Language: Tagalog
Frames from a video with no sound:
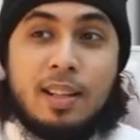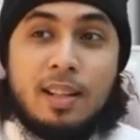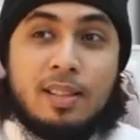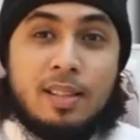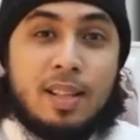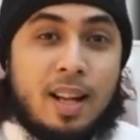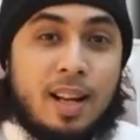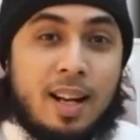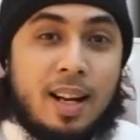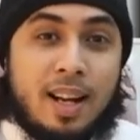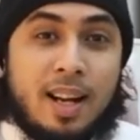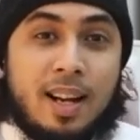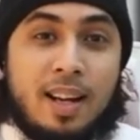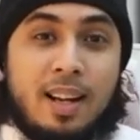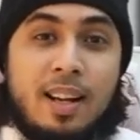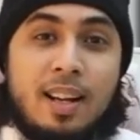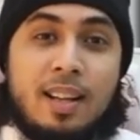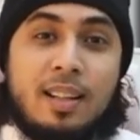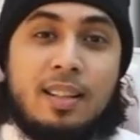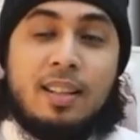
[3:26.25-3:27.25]

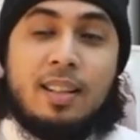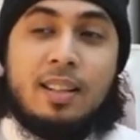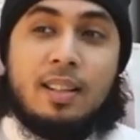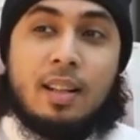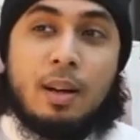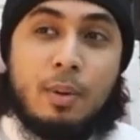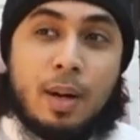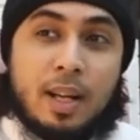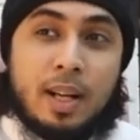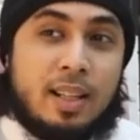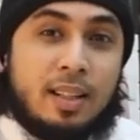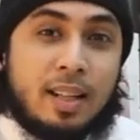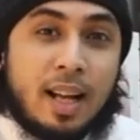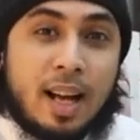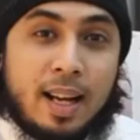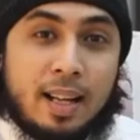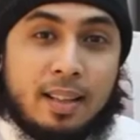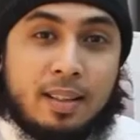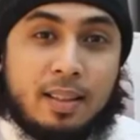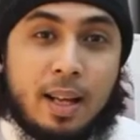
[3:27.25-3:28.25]
nagsala, naggawa ng
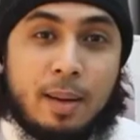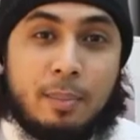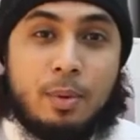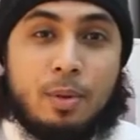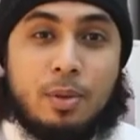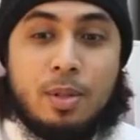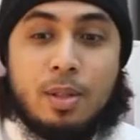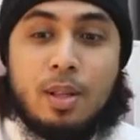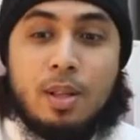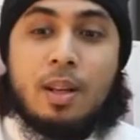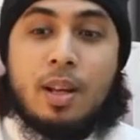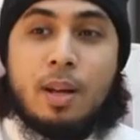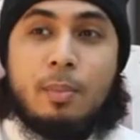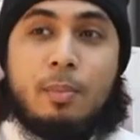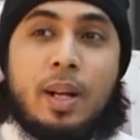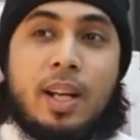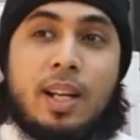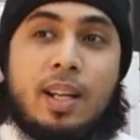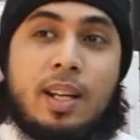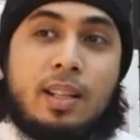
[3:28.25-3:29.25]
lahat, tapos
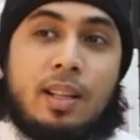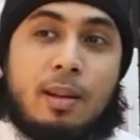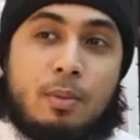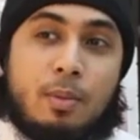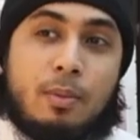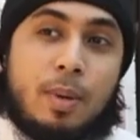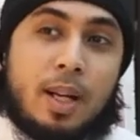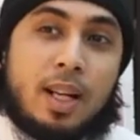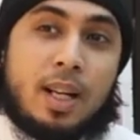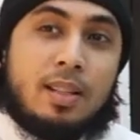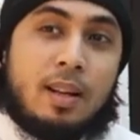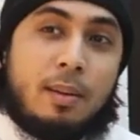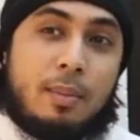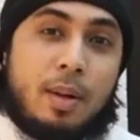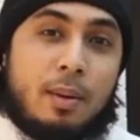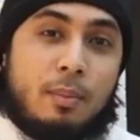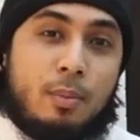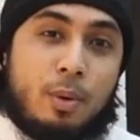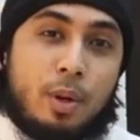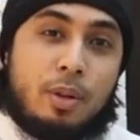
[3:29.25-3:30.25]
makikita mo pala sa
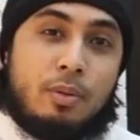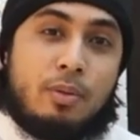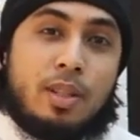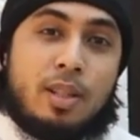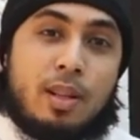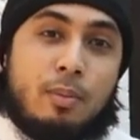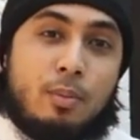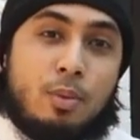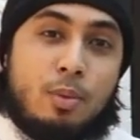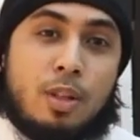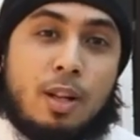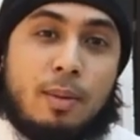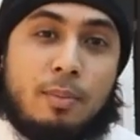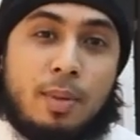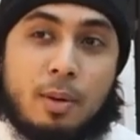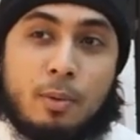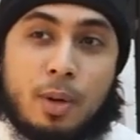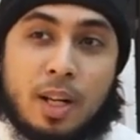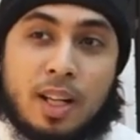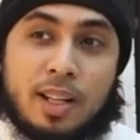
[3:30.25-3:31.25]
kabilang buhay yung isang Muslim
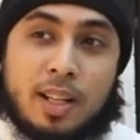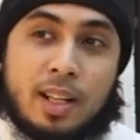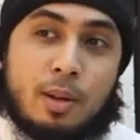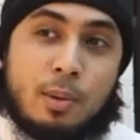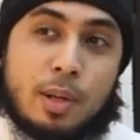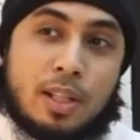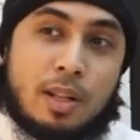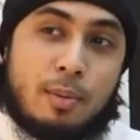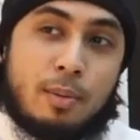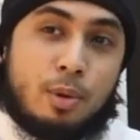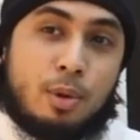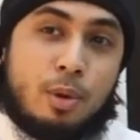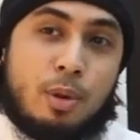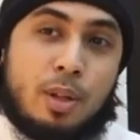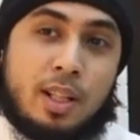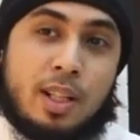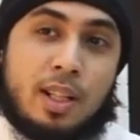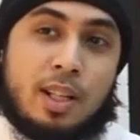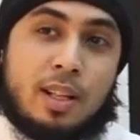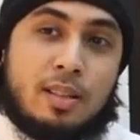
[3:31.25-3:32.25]
na walang ginawa sa mundo,
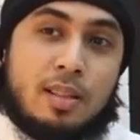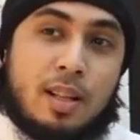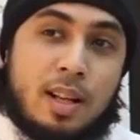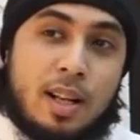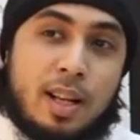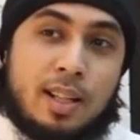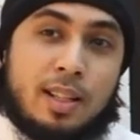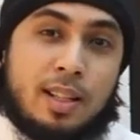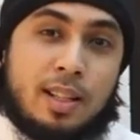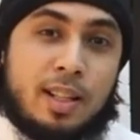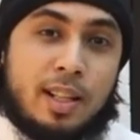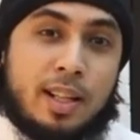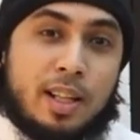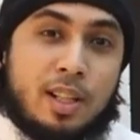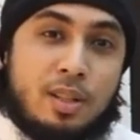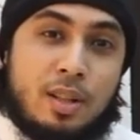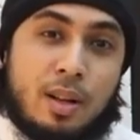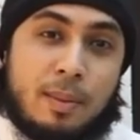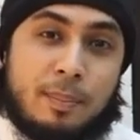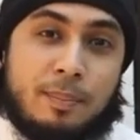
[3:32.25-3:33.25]
hindi nagsala, hindi
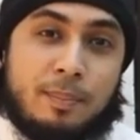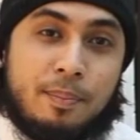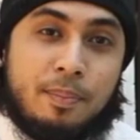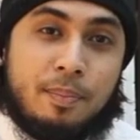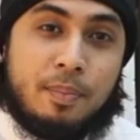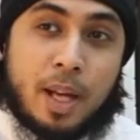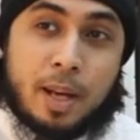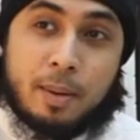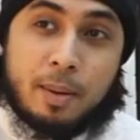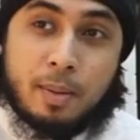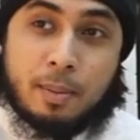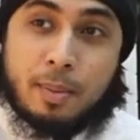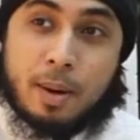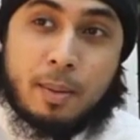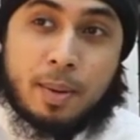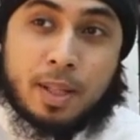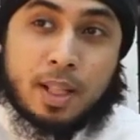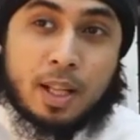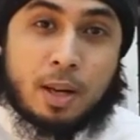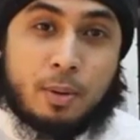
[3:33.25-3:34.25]
naghijab, ay
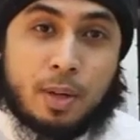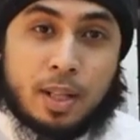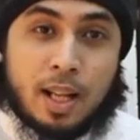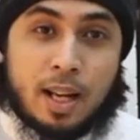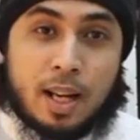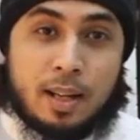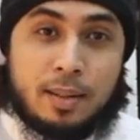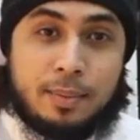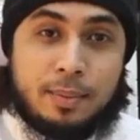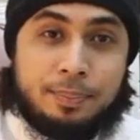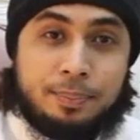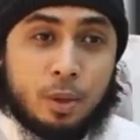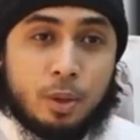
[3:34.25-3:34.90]
mapapatawad na lang.